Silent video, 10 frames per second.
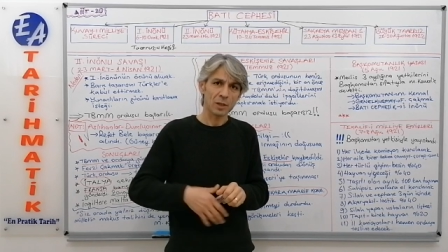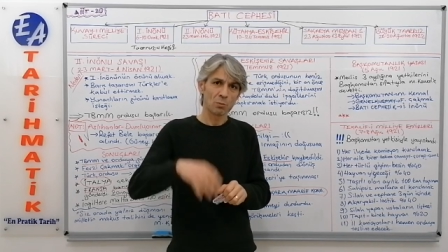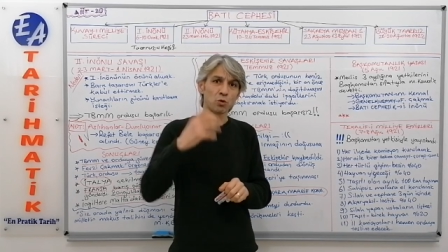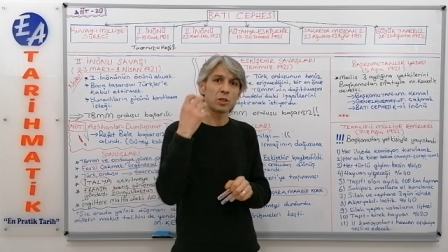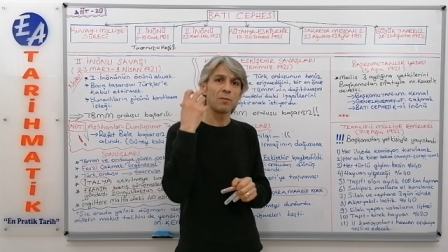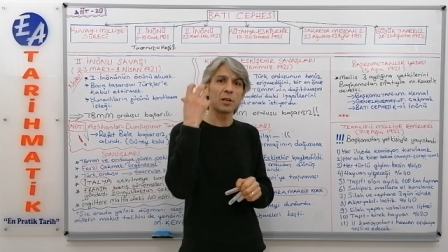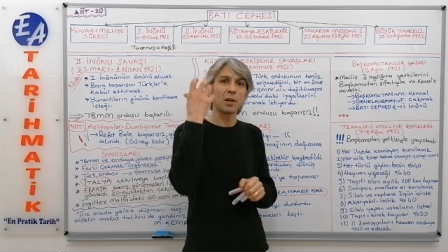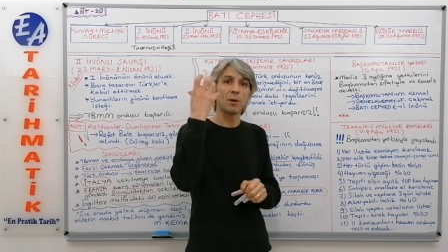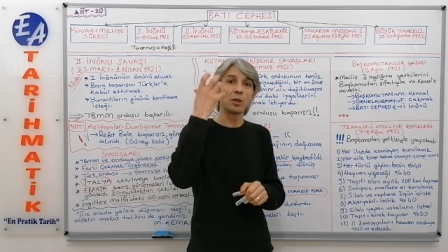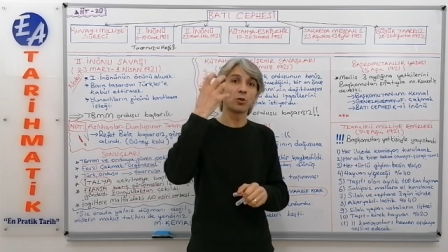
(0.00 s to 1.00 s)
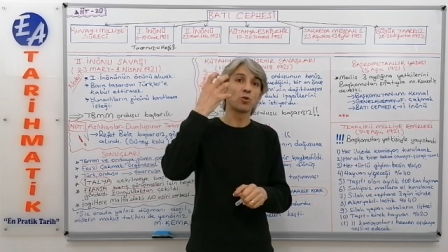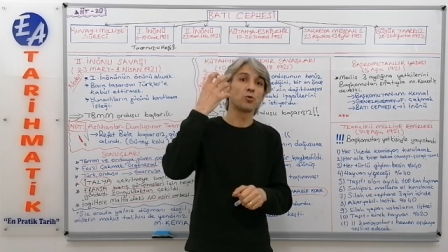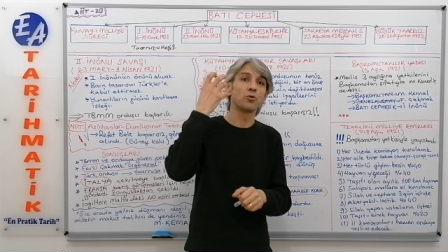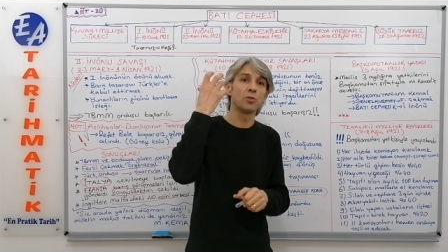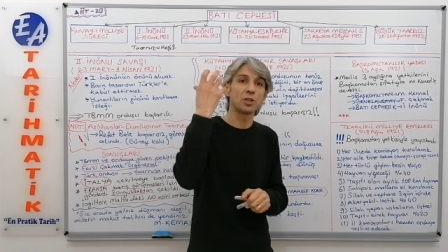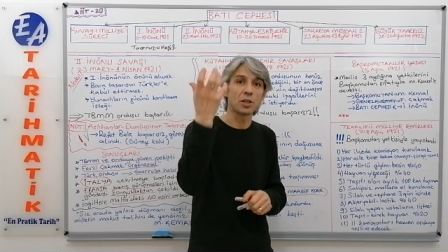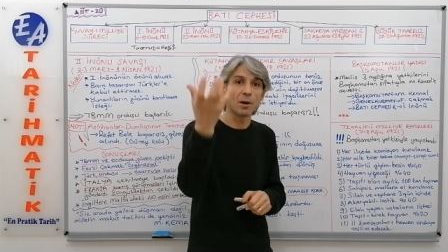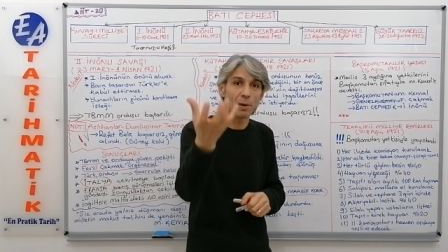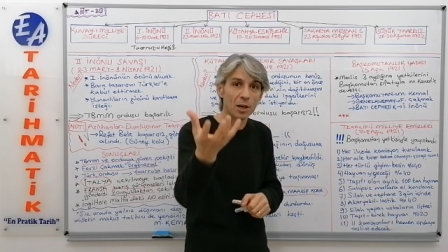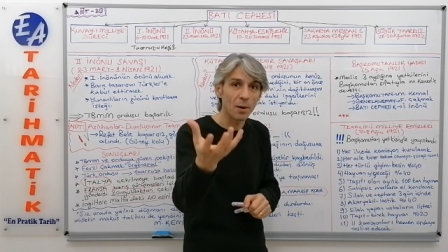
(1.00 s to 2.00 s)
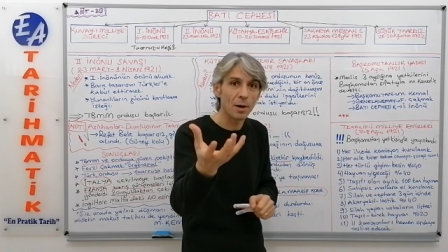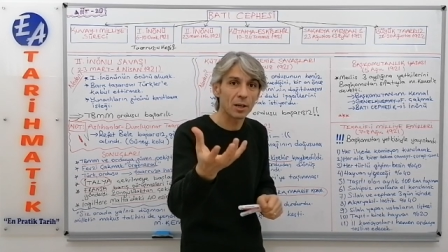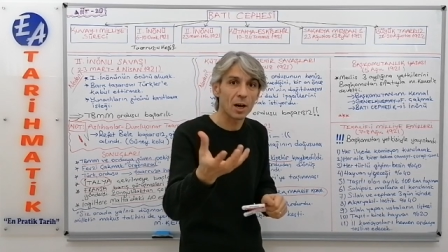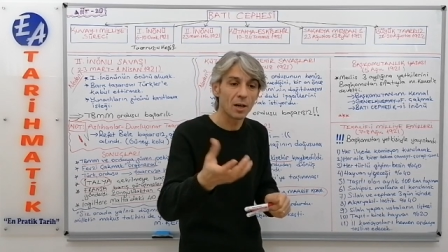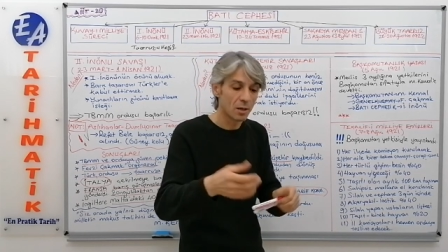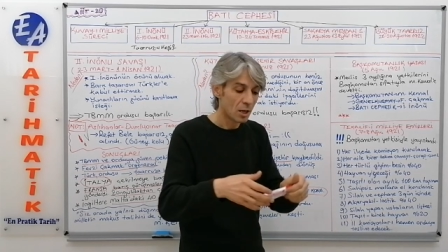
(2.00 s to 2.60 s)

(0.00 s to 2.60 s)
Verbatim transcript: Mustafa Kemal'in gözünün içine baka baka